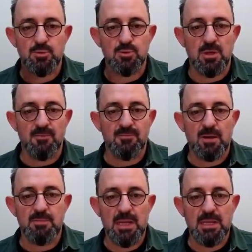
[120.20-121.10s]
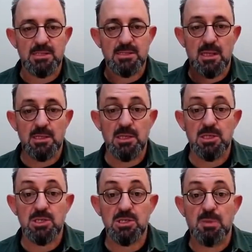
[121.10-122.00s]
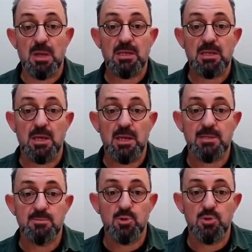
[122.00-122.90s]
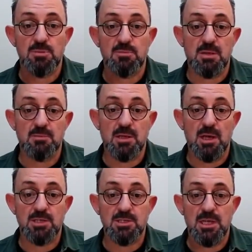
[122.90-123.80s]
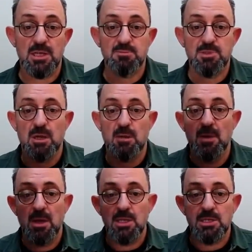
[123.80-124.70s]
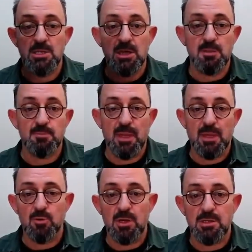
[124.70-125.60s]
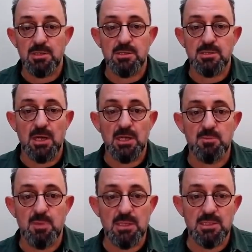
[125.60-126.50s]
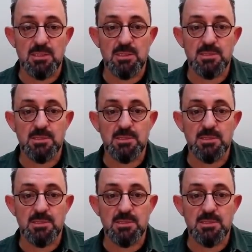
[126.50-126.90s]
zürafa belgeselde hiç belki de hayatım boyunca birebir karşılaşmayacağım kral penguenidir, ayı balığıdır,